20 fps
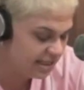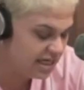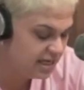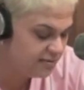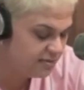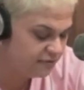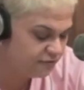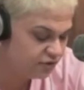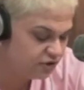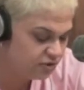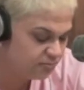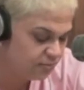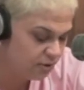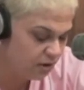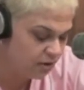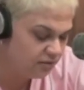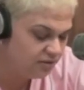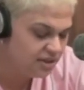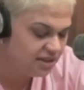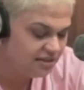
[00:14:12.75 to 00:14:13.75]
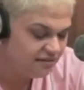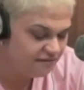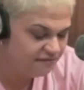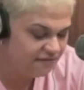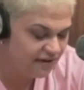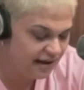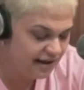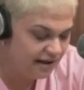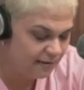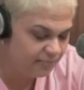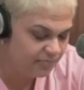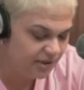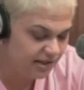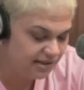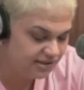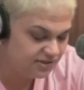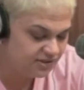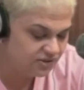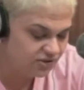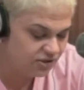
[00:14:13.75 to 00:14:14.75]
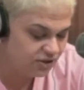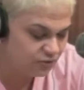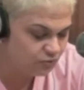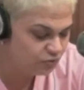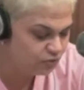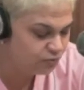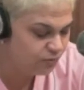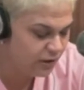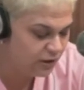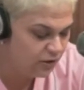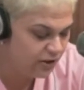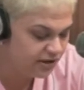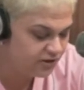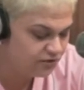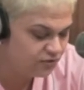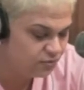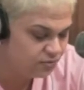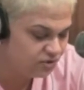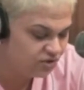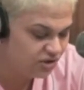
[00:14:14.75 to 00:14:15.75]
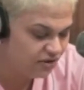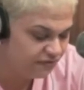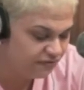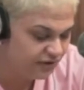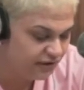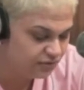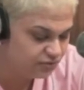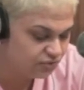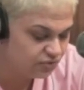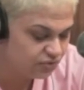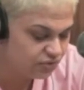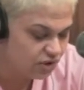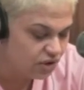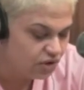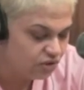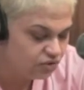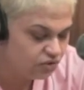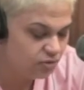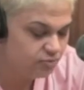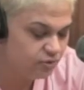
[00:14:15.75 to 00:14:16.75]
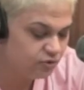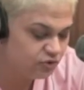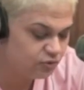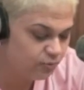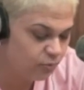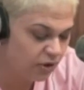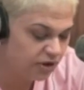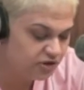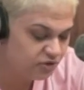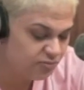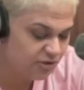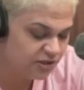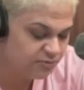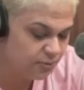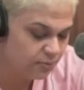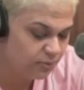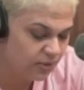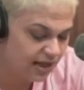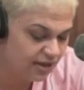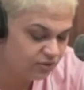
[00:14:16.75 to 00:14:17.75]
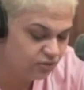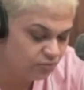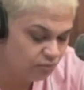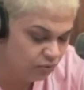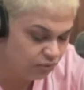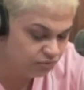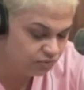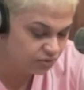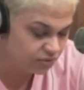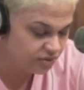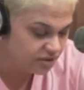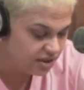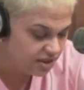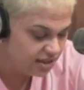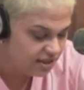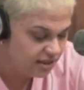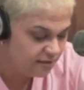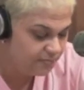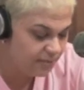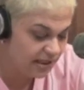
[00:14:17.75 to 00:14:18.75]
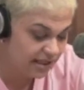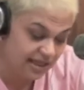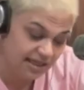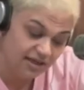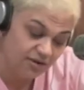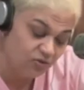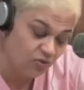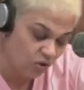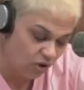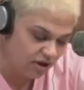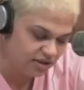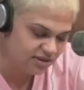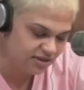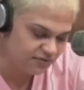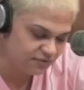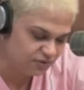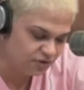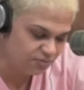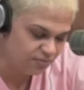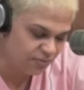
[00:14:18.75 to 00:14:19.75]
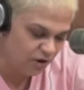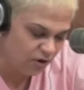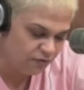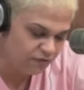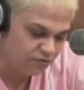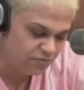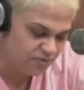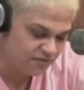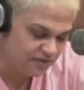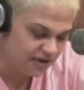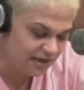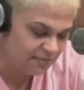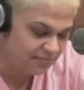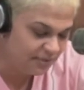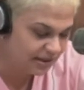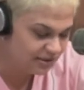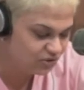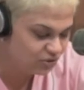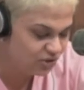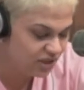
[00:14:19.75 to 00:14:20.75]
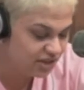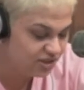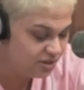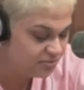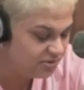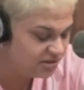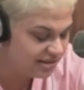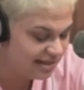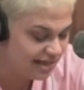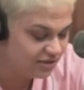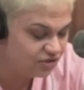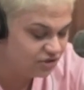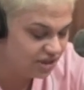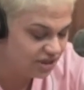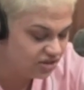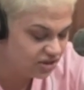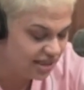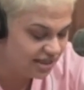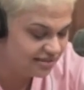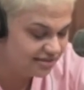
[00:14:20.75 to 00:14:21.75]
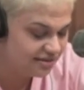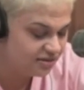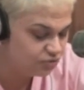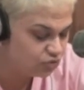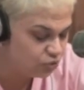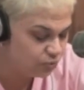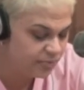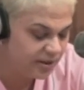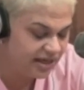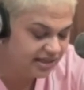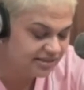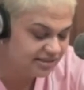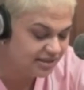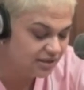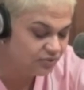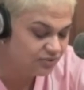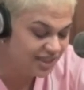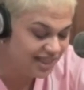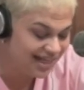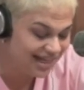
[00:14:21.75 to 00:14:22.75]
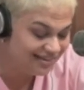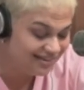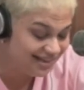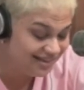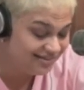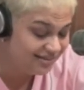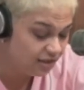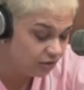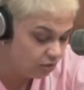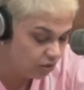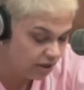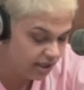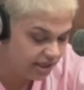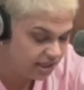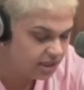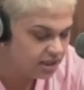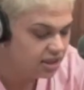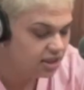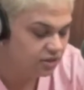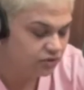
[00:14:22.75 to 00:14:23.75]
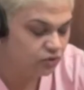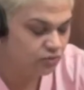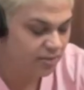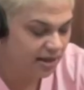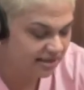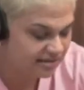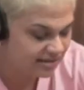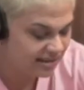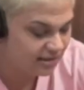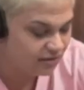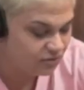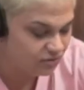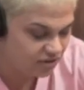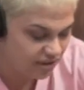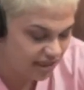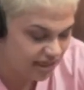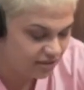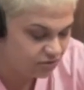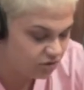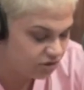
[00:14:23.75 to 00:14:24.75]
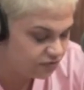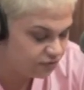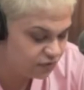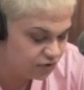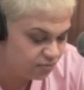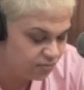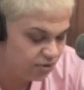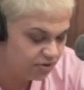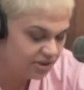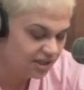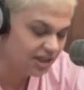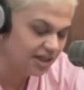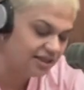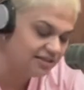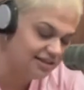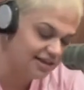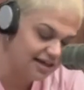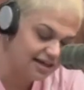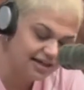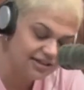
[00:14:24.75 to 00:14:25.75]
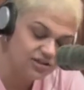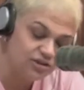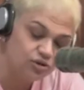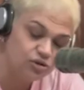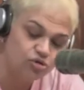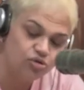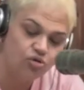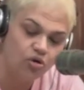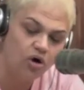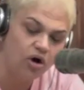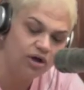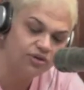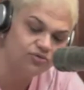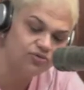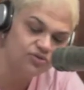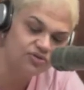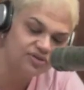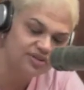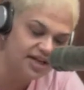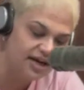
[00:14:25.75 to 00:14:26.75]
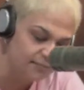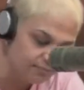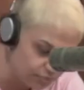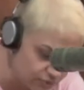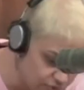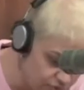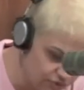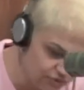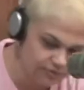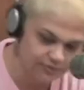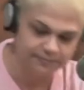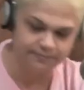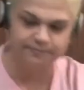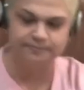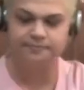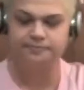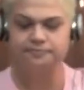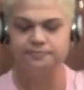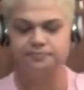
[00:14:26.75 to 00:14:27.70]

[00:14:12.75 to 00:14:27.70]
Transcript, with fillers: Para quem ama futebol, vale a pena assistir um dos melhores filmes já feitos sobre o esporte mais popular do mundo. E para quem não gosta de futebol, o filme vale pela história de amizade, dedicação, superação, decadência e glória do mais querido treinador de futebol da Inglaterra de todos os tempos.